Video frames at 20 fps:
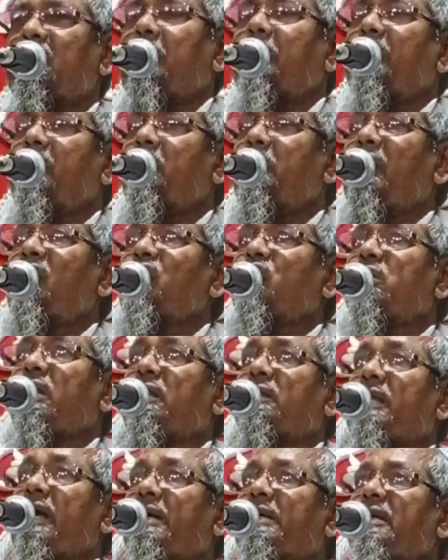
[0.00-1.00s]
সামনে
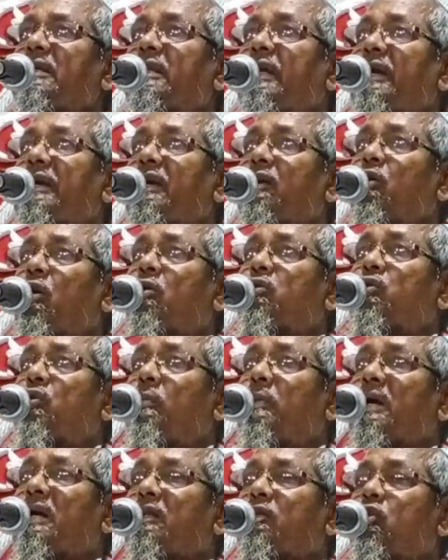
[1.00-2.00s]
মানুষেরা তাকিয়ে দেখে
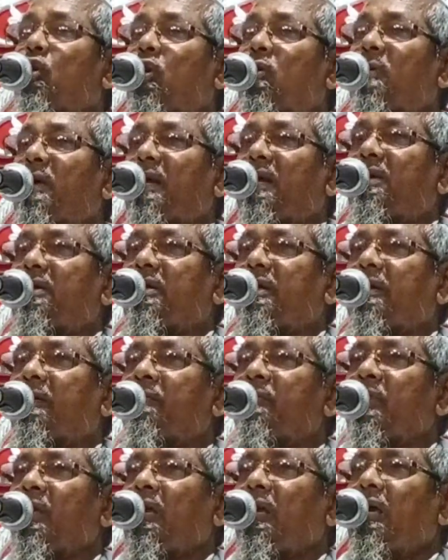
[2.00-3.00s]
রক্তমাখার তরবারি নিয়ে
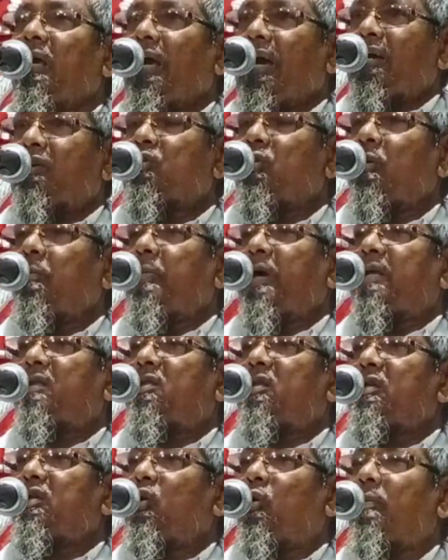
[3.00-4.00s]
একজন
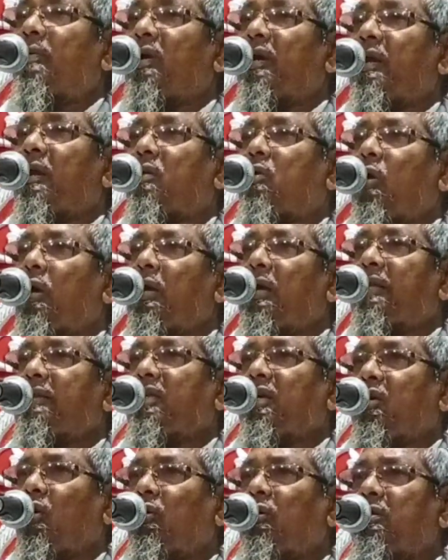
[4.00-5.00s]
ব্যক্তি যে অমরের কল্লা
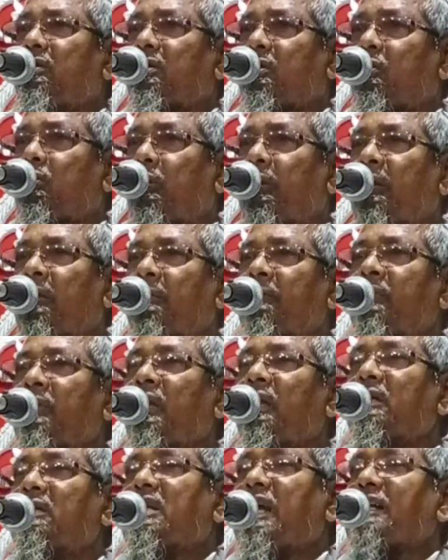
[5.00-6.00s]
দ্বিখণ্ডিত করে
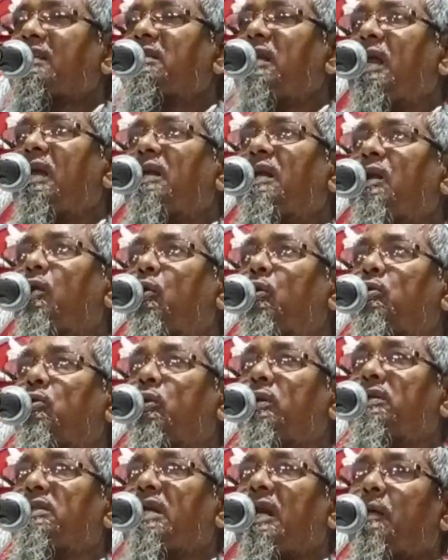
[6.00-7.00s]
শ্বাসনালীর হুড়কুনি